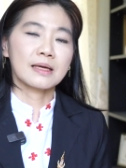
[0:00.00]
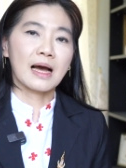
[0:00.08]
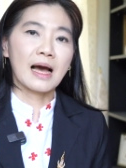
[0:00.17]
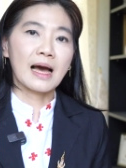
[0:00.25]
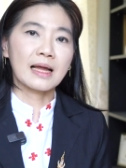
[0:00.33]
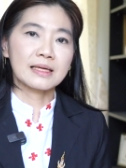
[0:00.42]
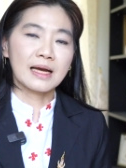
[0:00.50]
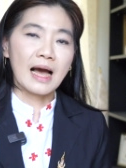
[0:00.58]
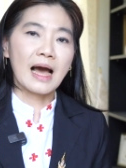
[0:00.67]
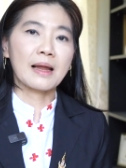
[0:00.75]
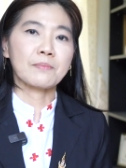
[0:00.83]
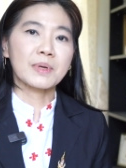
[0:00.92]
การ
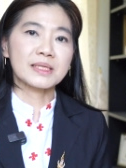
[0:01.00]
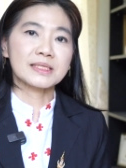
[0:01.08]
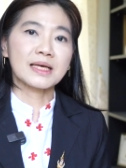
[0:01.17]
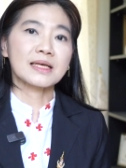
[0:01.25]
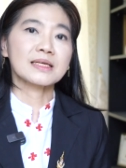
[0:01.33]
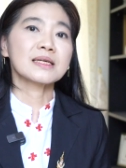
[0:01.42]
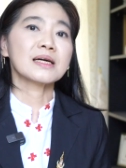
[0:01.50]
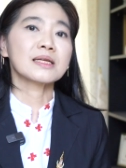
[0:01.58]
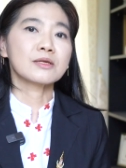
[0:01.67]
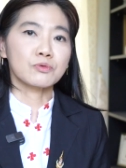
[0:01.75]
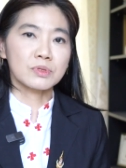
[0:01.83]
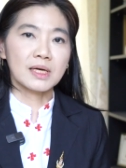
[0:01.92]
ขาดปัจจัยเกื้อ
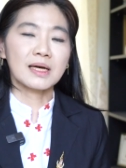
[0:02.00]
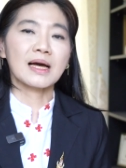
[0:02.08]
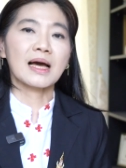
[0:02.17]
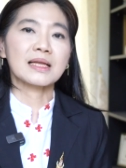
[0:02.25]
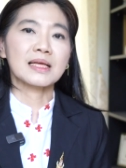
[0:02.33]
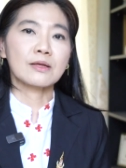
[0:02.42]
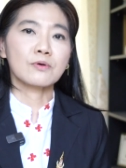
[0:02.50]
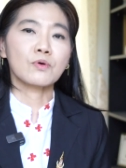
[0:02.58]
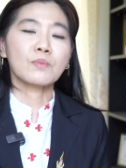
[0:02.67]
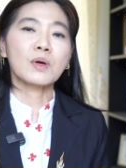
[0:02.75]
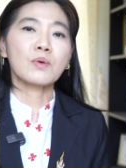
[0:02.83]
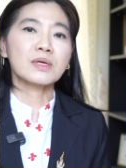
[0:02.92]
หนุนทางการเรียนรู้
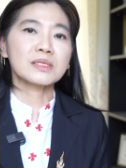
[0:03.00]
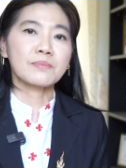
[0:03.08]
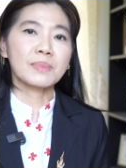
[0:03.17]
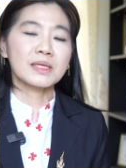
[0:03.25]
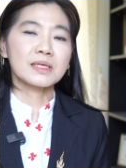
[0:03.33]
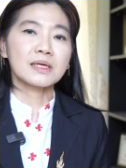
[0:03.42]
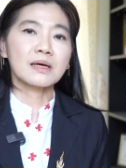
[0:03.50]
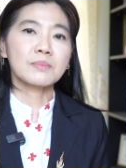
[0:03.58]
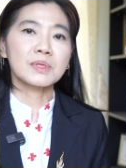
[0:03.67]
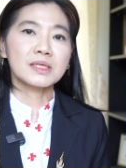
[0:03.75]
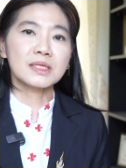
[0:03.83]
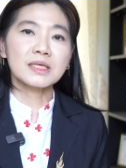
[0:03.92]
ไม่ว่าจะเป็นเครื่อง
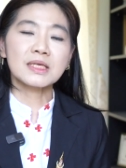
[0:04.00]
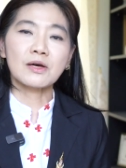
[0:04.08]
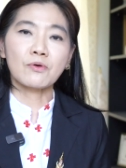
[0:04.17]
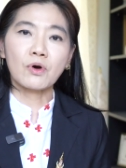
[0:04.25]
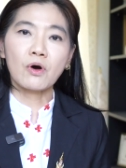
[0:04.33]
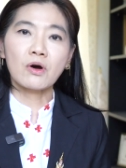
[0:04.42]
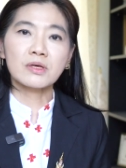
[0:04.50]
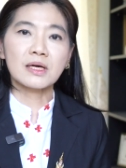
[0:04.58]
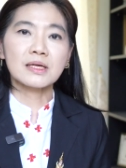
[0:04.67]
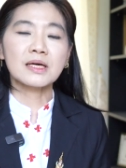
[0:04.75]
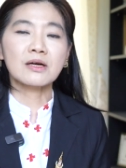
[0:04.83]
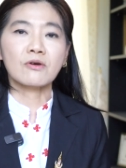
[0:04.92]
มือที่เกี่ยวข้อง
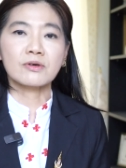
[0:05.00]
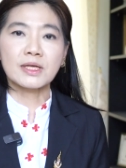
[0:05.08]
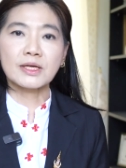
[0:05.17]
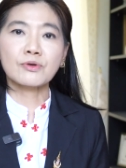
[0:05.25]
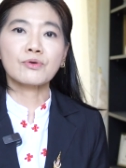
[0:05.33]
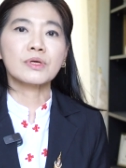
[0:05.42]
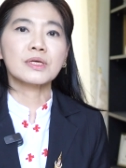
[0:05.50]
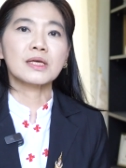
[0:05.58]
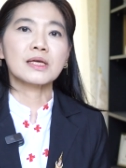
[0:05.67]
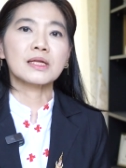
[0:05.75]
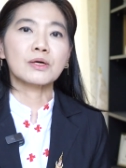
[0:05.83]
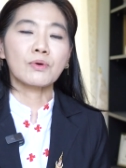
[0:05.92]
ทั้งเรื่องของเทคโนโล
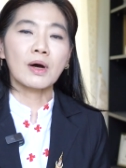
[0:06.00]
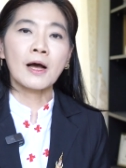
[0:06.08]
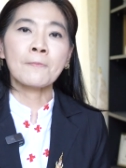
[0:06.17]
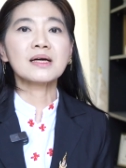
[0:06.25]
ยี หรือว่า